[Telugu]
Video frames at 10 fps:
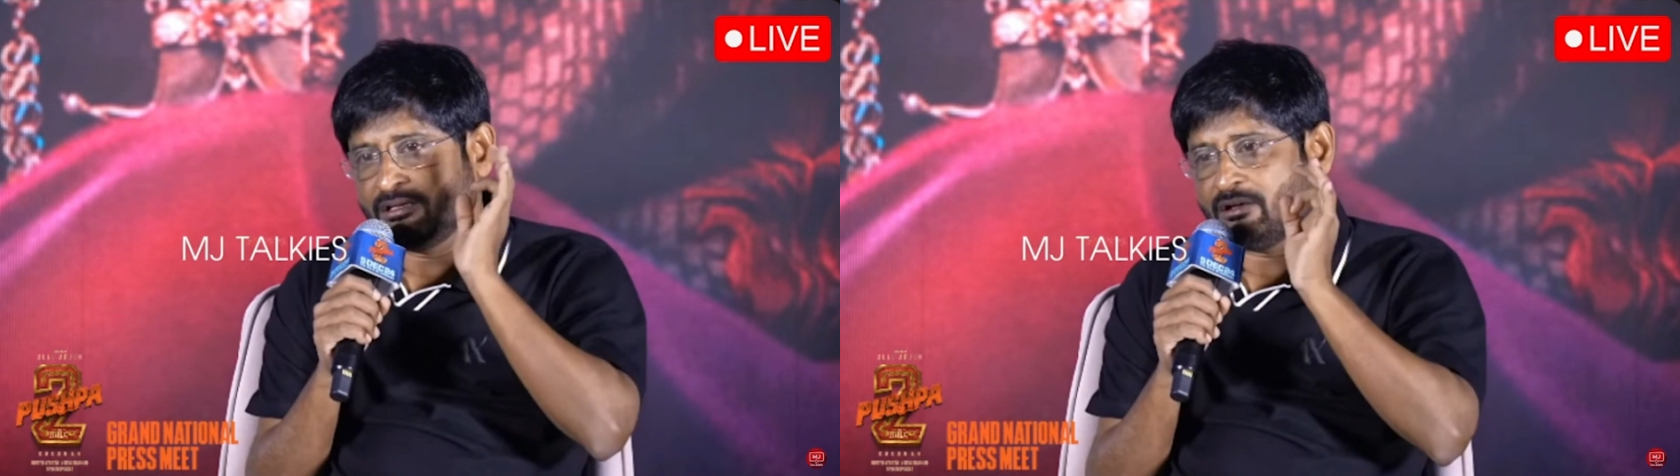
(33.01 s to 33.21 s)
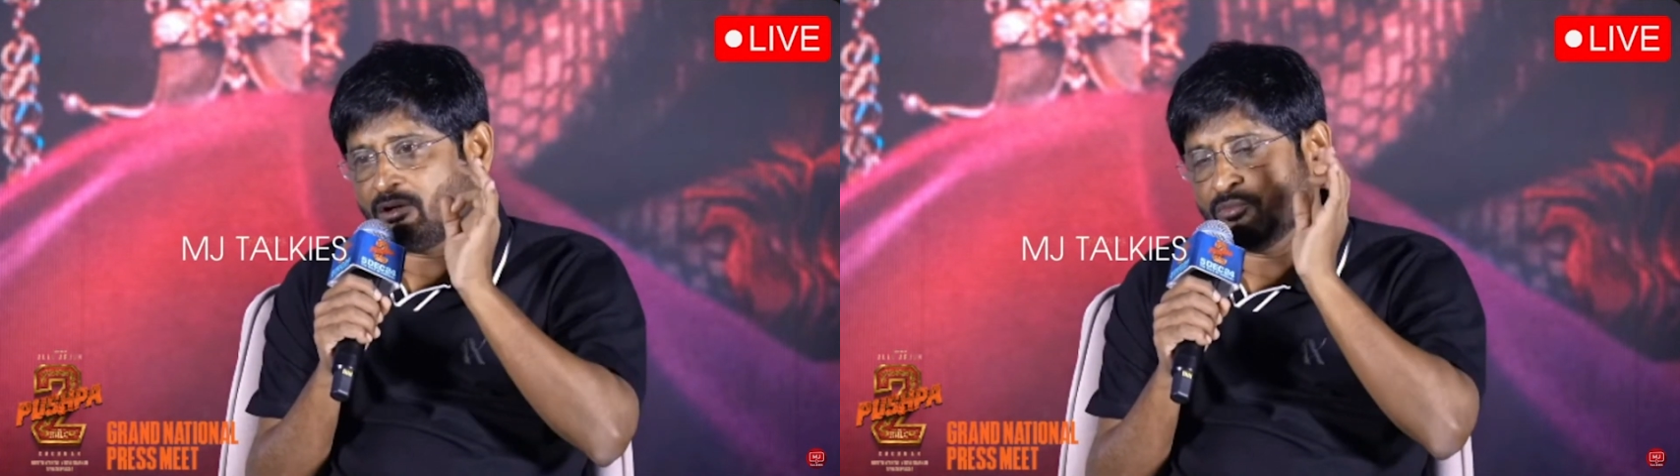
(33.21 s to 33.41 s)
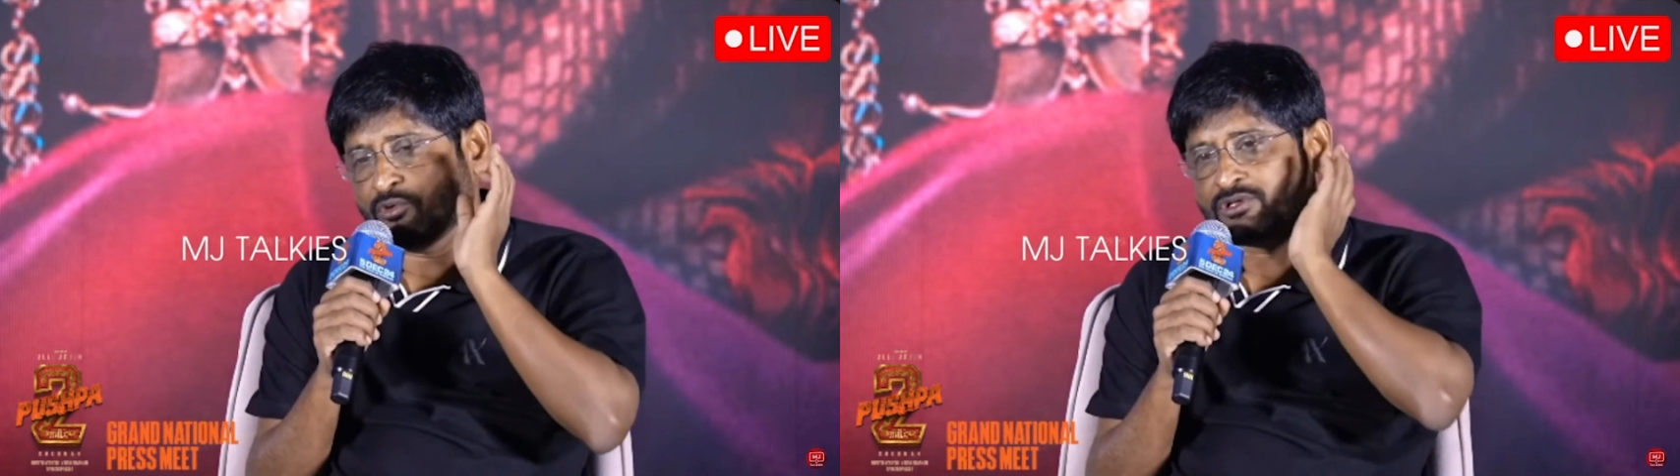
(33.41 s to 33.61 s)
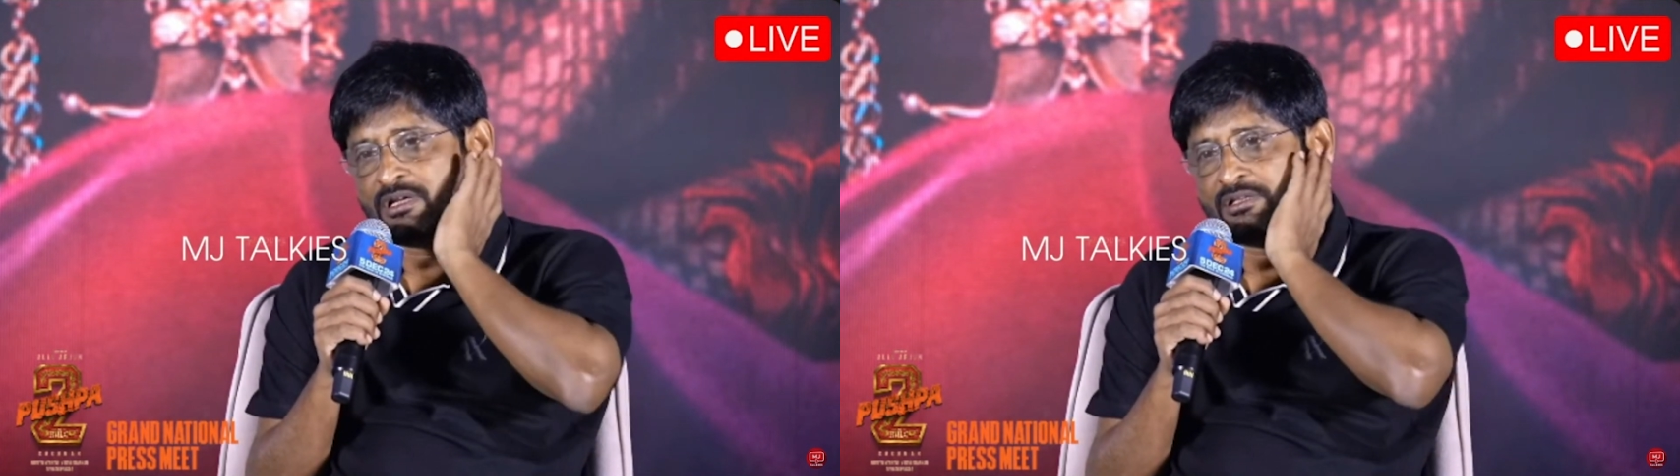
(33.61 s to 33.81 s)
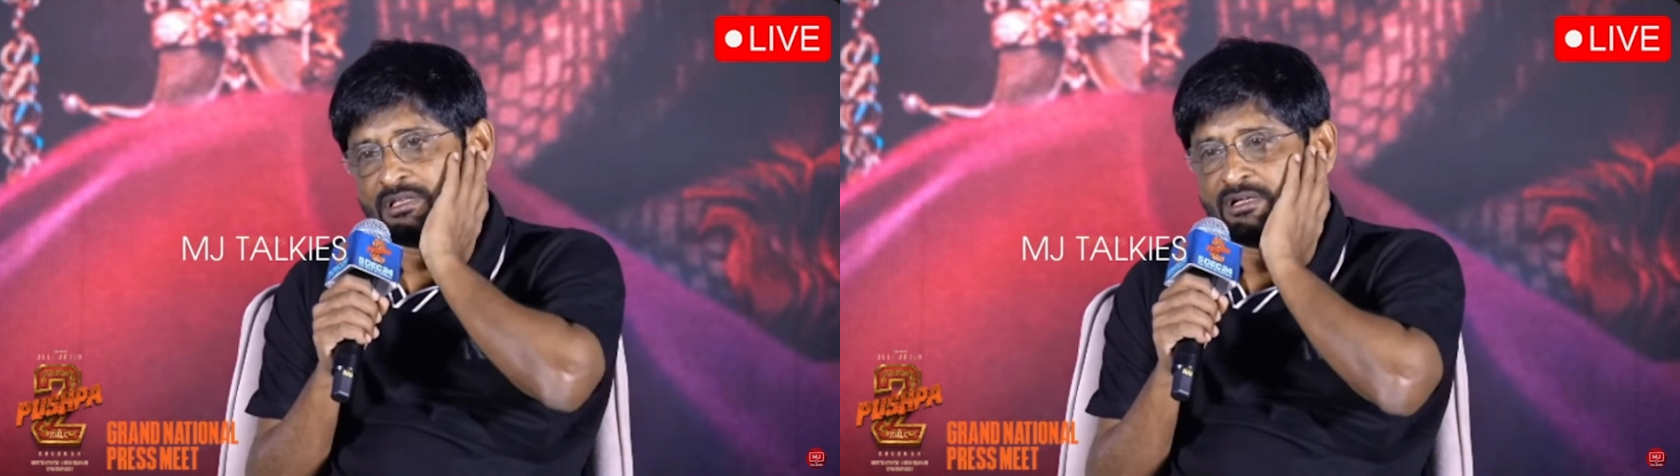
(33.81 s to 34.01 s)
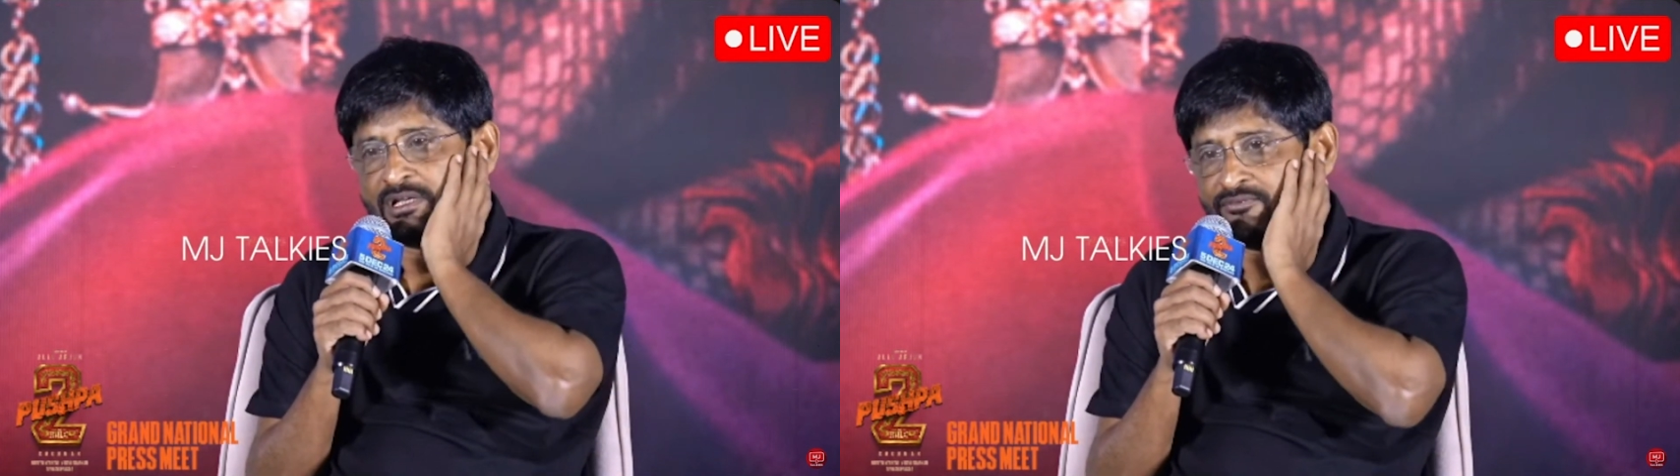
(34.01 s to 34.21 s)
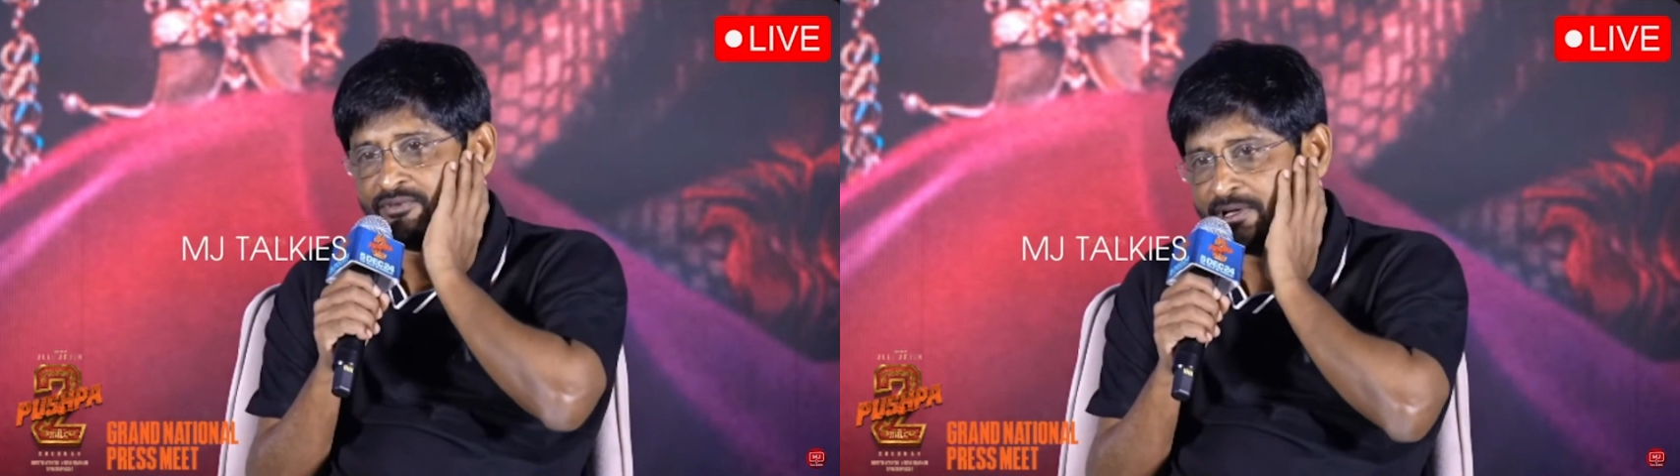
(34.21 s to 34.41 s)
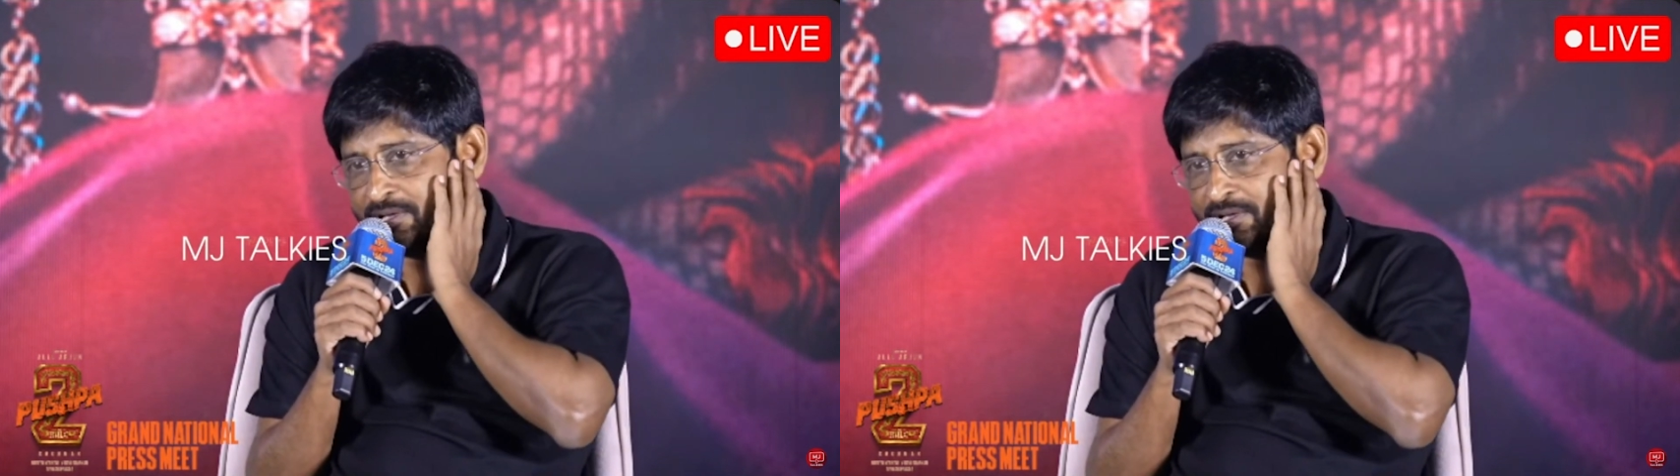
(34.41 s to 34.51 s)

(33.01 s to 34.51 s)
ఆల్మోస్ట్ లైక్ థర్టీ ఫైవ్